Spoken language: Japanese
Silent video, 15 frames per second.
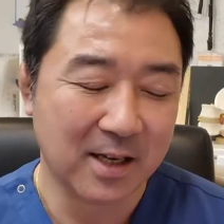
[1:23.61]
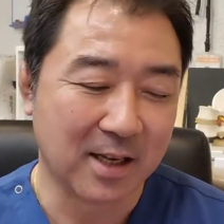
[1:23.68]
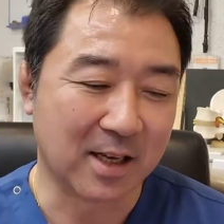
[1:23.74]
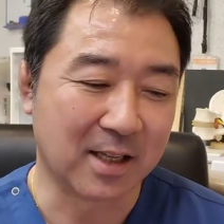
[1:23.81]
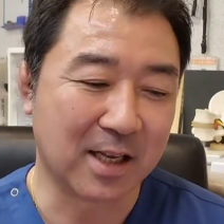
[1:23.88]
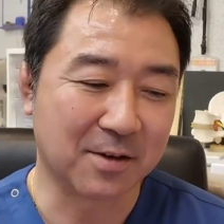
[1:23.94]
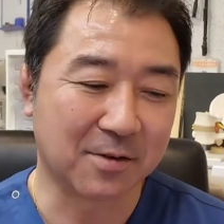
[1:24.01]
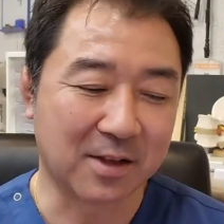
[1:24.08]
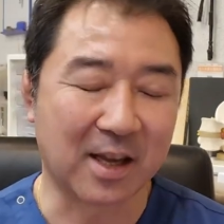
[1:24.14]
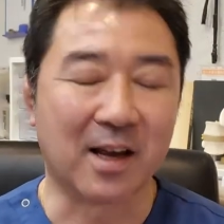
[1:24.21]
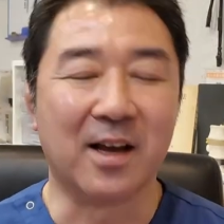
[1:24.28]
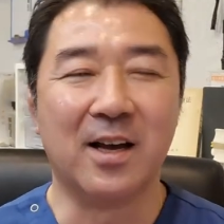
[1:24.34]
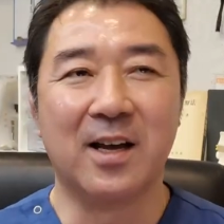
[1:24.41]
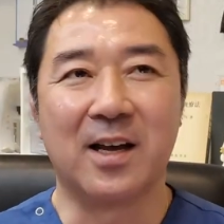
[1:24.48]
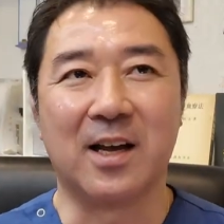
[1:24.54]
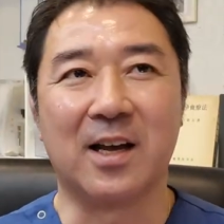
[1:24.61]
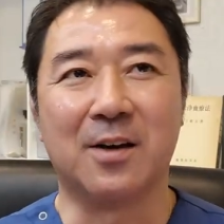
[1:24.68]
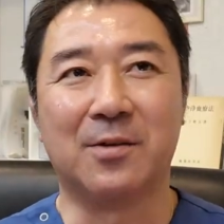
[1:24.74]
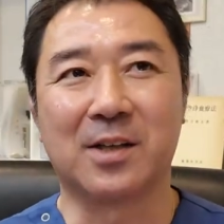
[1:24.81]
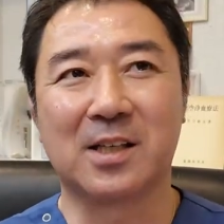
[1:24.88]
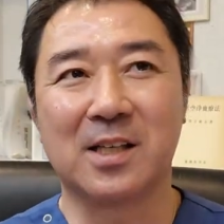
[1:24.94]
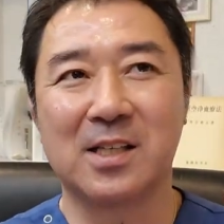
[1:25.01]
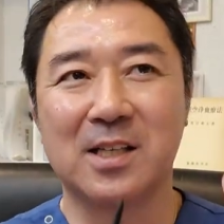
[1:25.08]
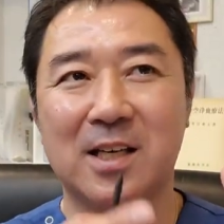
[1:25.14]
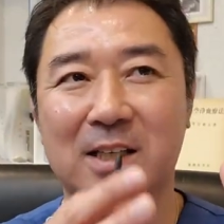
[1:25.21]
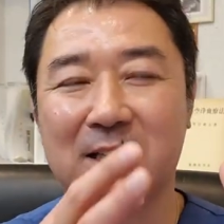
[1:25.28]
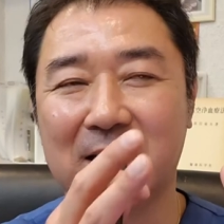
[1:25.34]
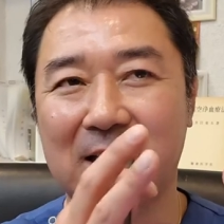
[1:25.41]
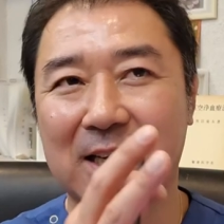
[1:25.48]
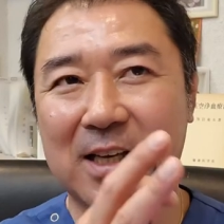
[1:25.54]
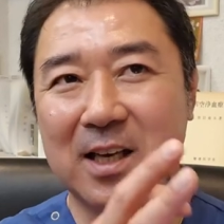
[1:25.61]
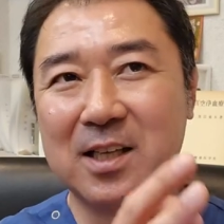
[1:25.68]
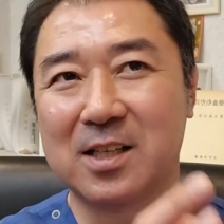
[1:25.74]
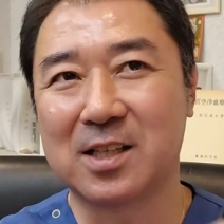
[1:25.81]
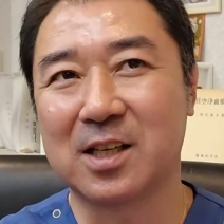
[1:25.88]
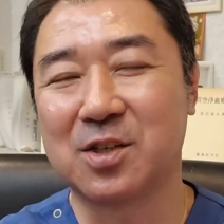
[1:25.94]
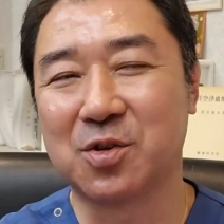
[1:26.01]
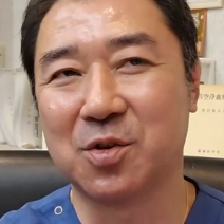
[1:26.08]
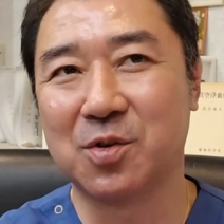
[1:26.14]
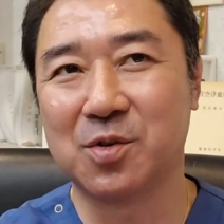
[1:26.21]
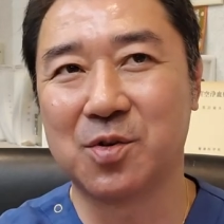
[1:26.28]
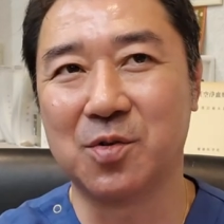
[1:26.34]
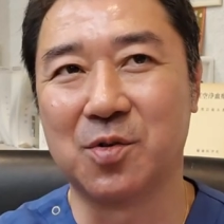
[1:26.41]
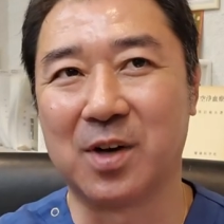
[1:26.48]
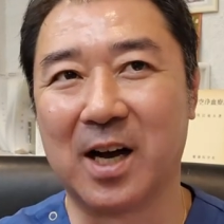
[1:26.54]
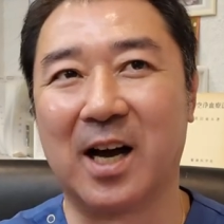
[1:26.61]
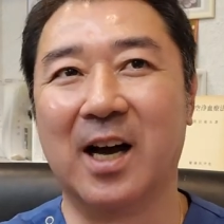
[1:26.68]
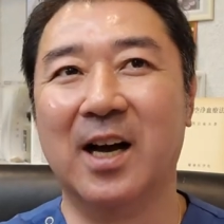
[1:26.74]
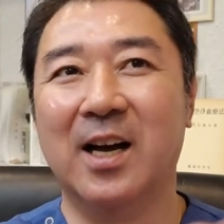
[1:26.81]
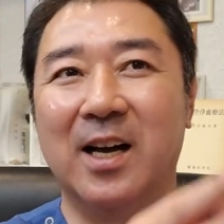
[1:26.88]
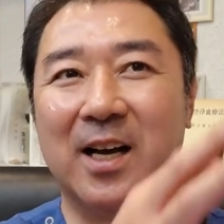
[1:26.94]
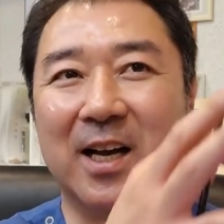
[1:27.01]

えー、なので、えー、私が経験した症状が、